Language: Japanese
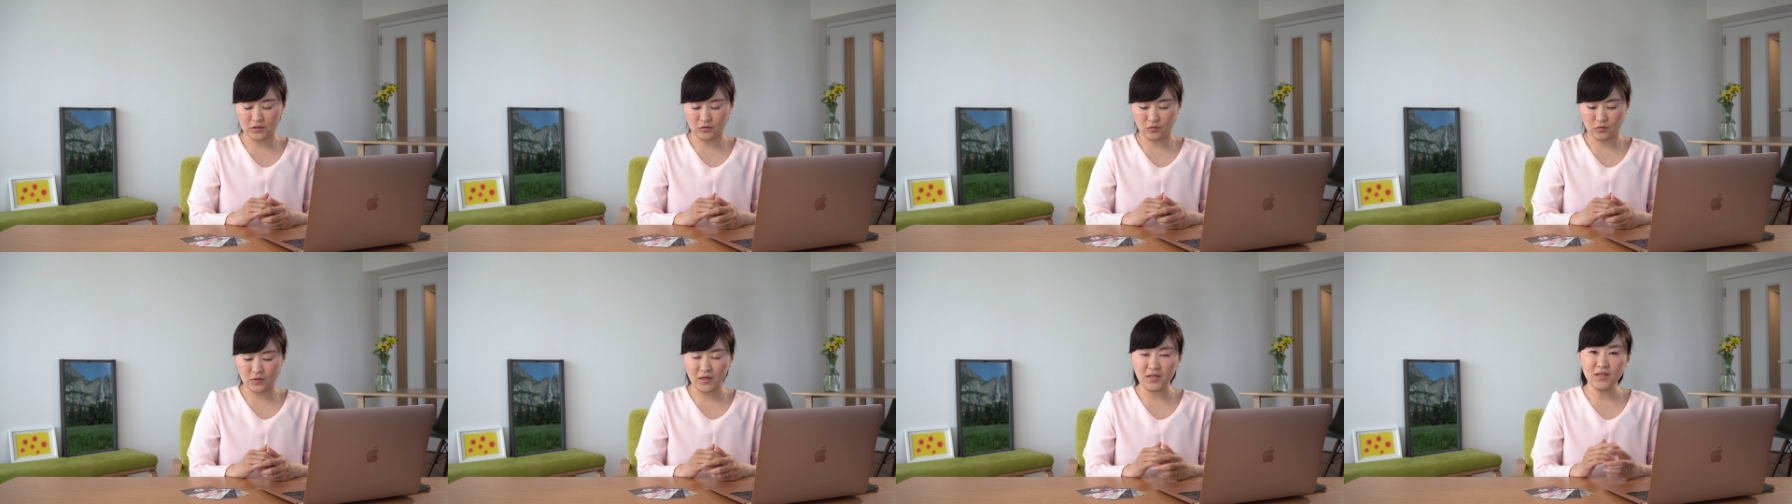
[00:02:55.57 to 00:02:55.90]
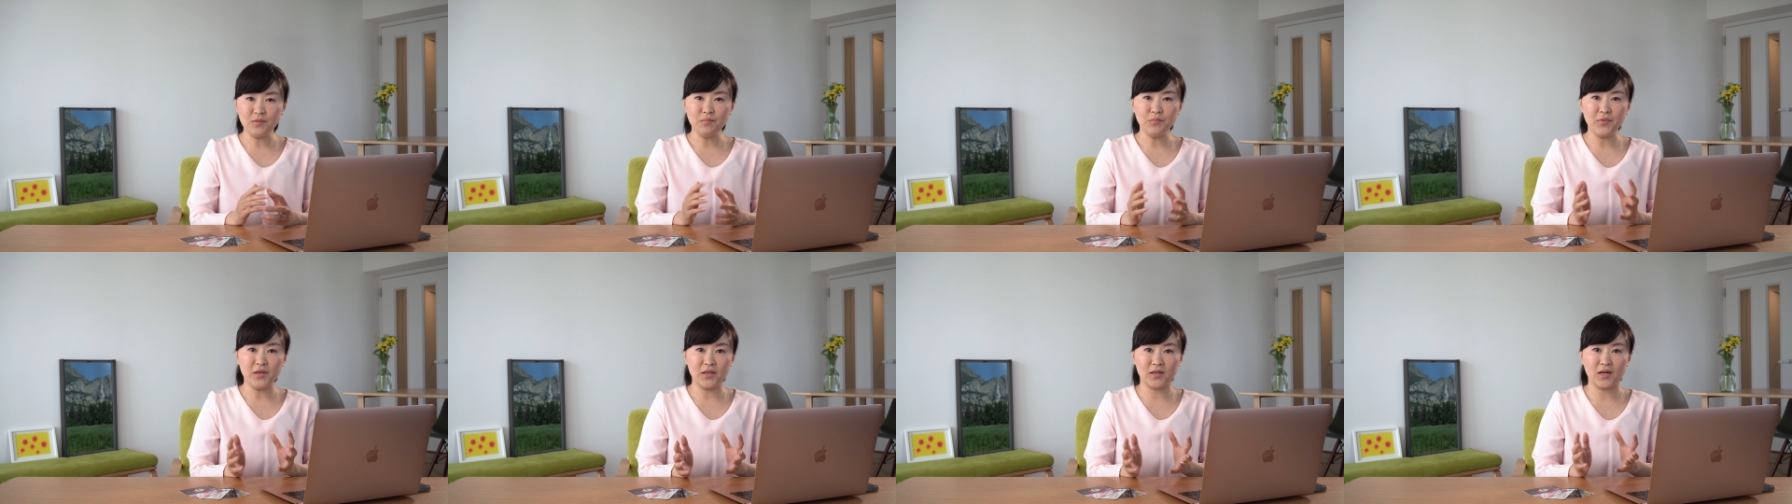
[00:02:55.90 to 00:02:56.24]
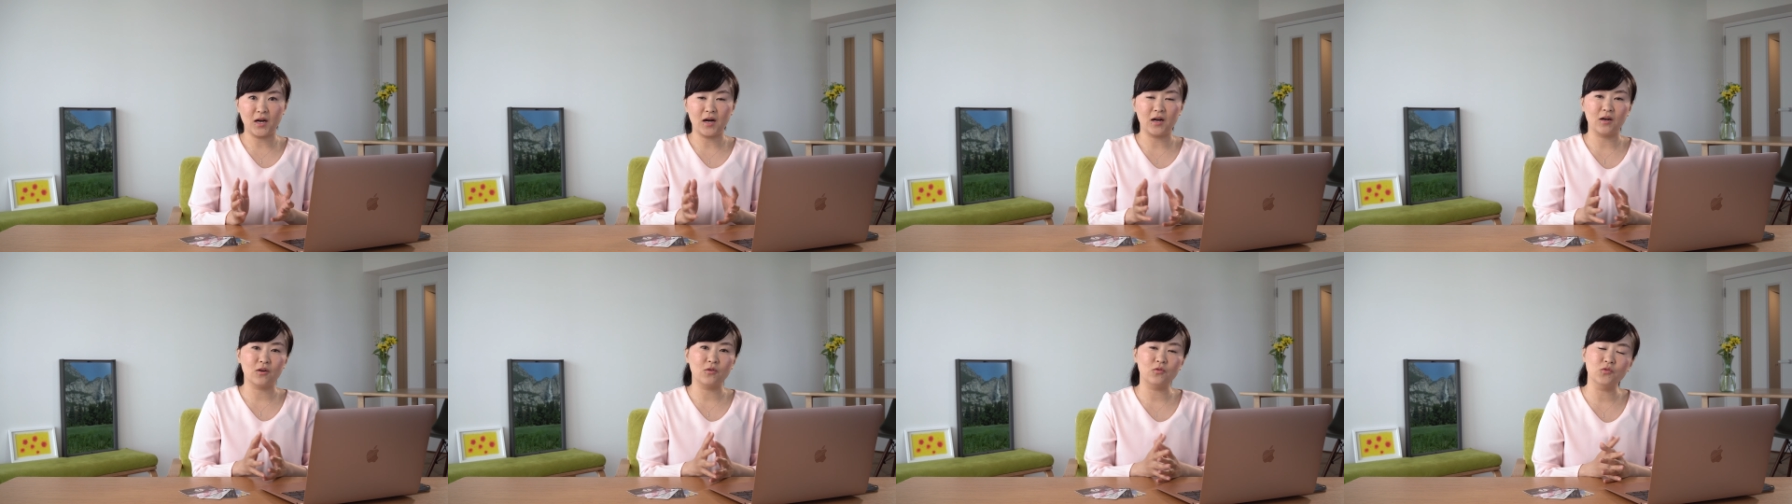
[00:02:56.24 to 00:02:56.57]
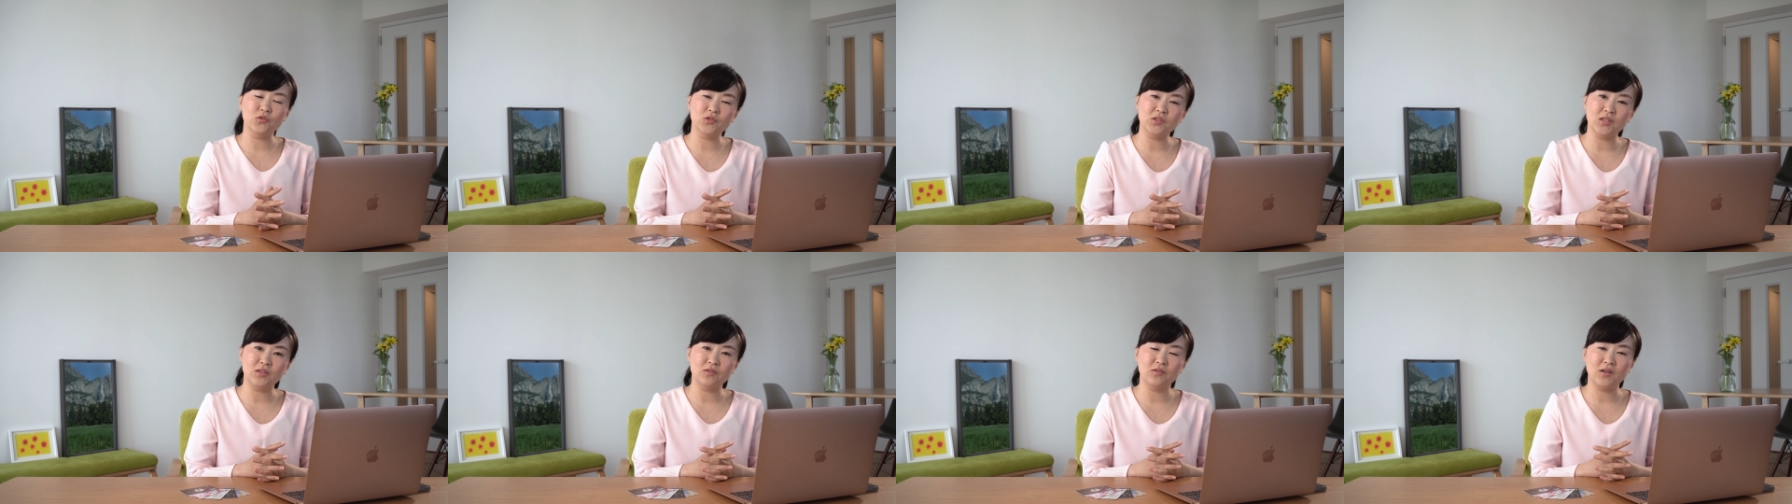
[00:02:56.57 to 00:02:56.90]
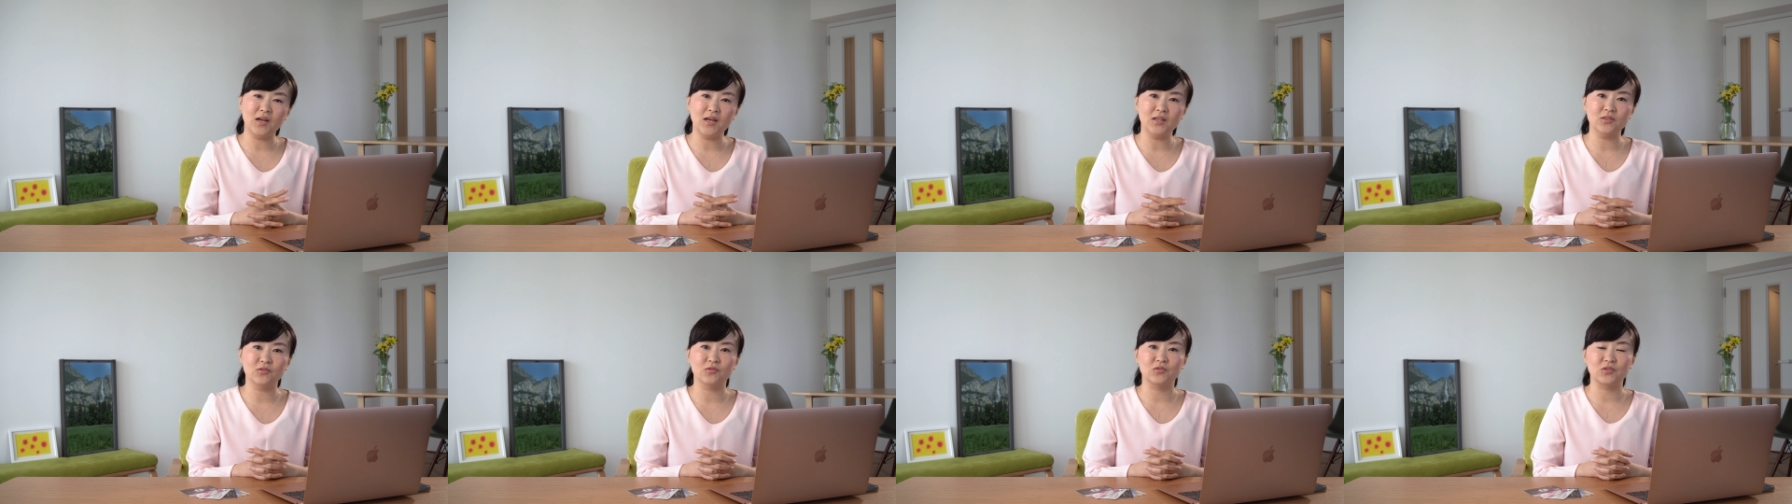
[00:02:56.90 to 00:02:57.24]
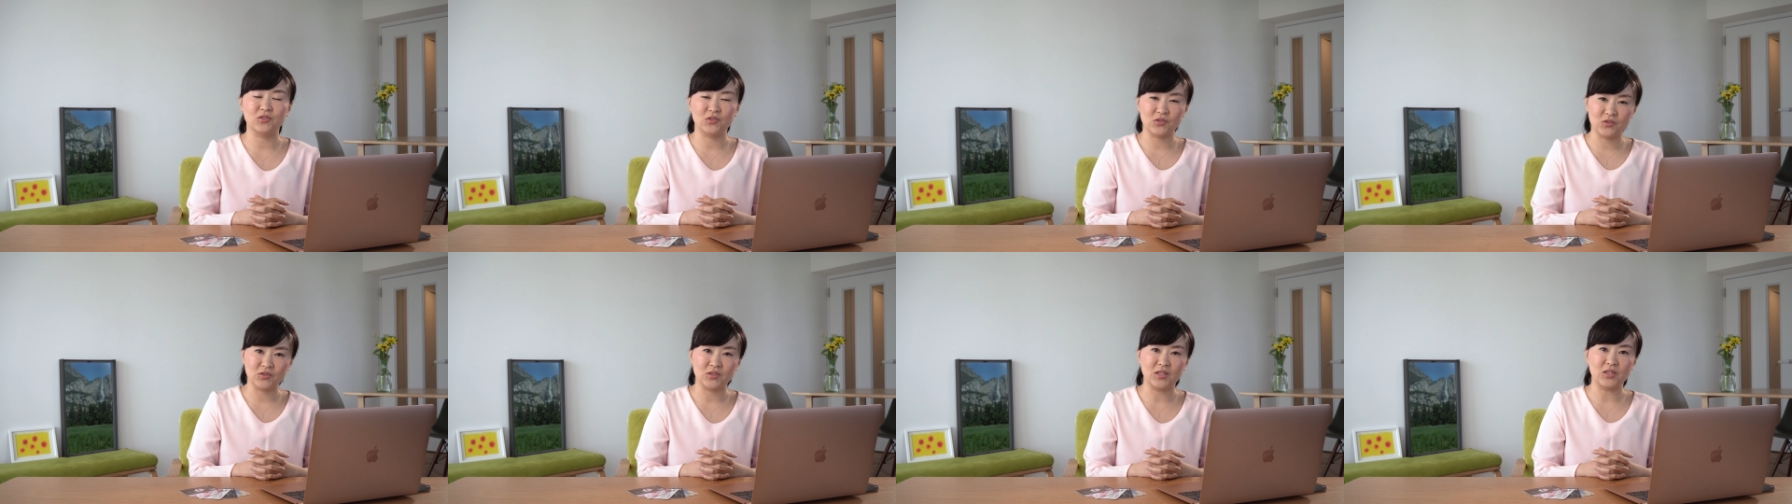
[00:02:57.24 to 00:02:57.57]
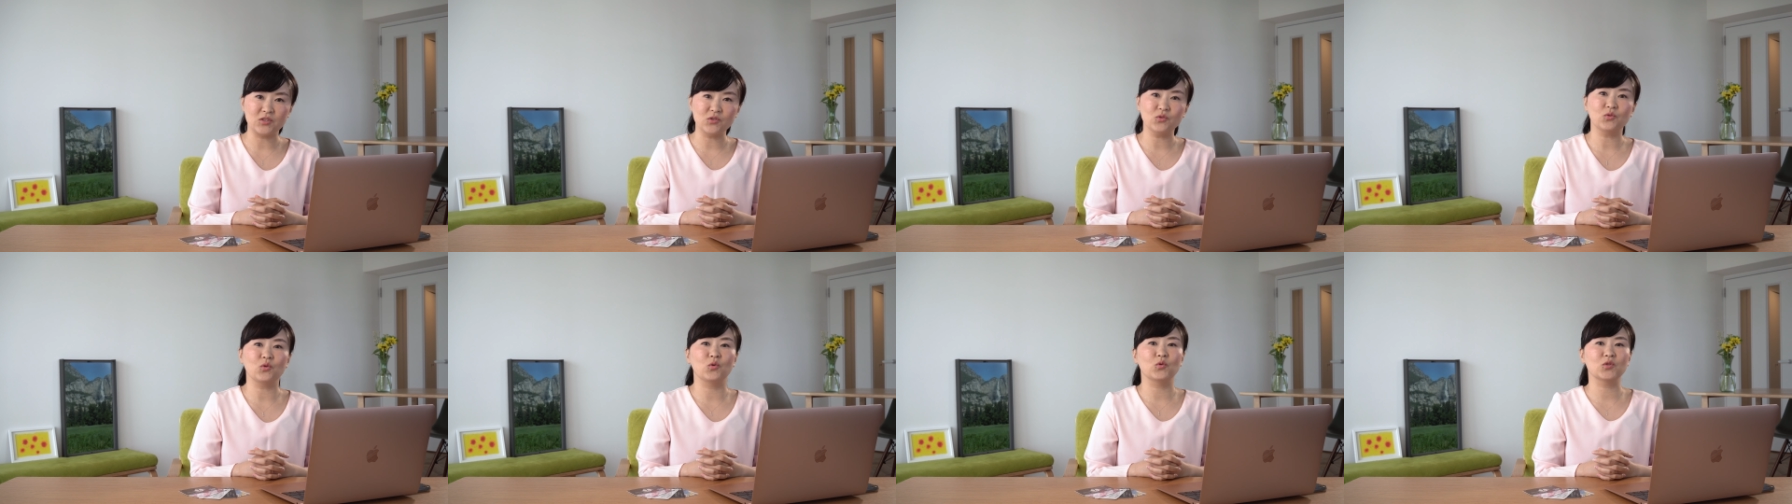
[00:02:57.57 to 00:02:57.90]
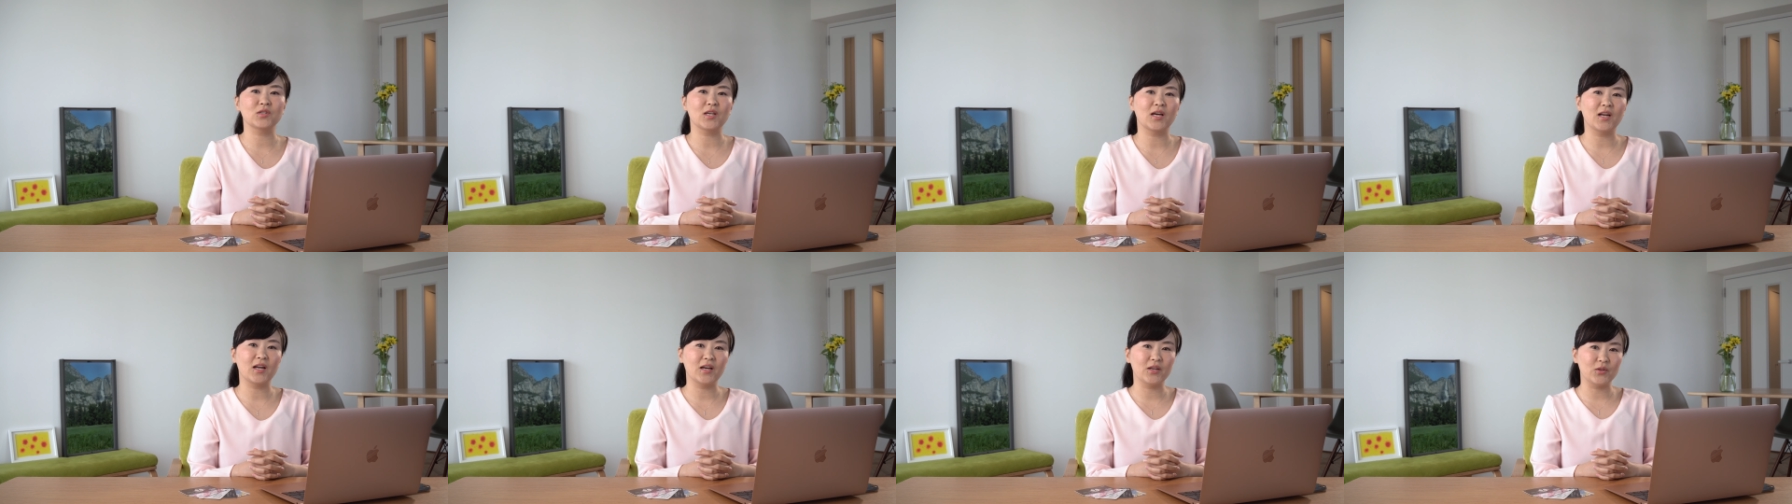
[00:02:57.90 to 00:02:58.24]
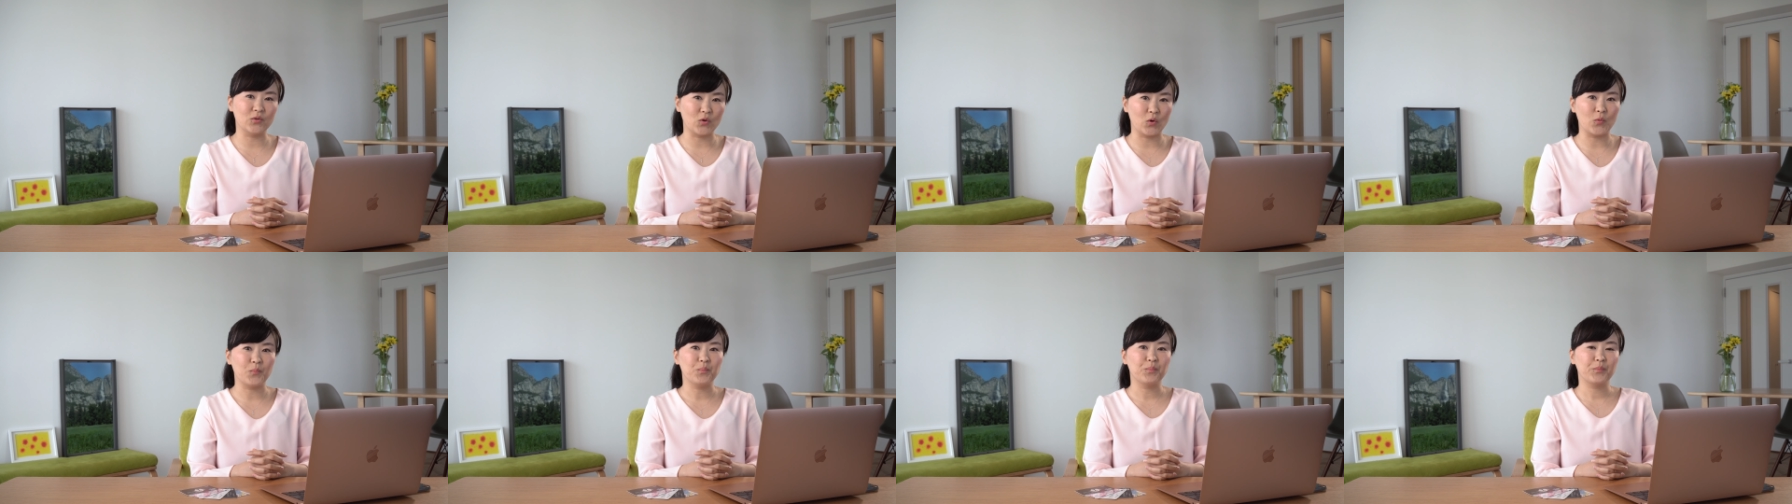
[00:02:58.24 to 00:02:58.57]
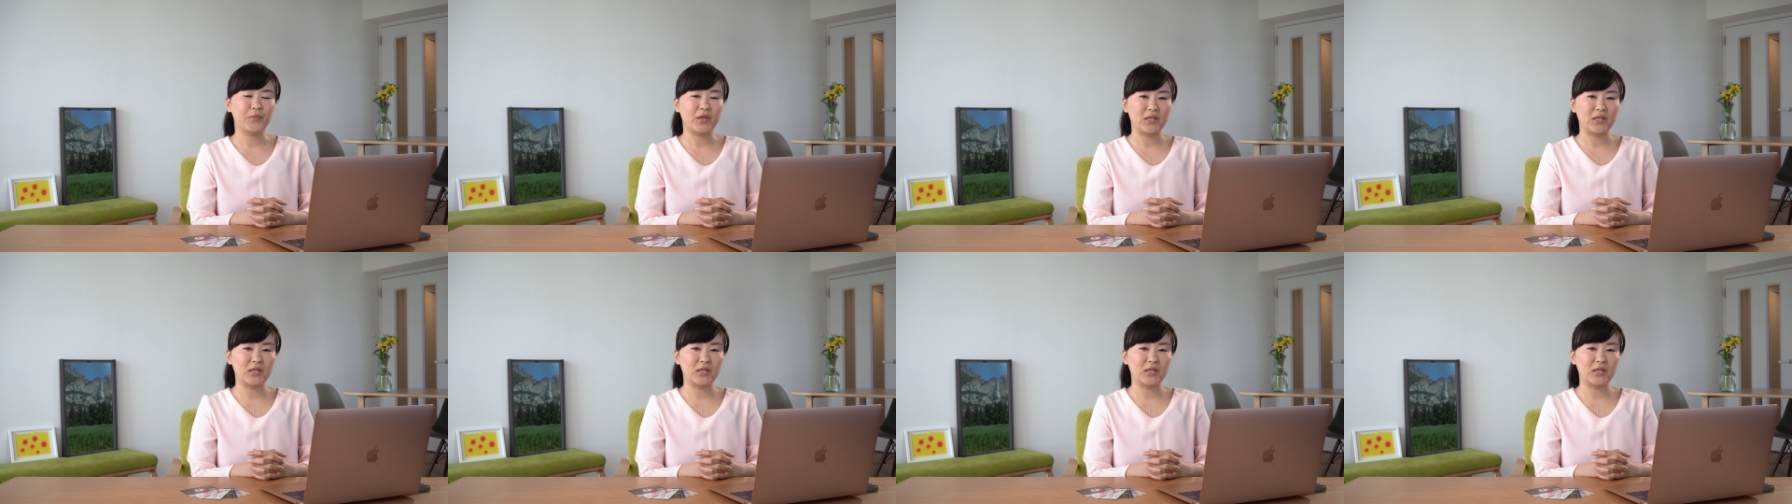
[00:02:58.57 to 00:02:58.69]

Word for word: の LINEPay が発行しているカードについてちょっとおさらいを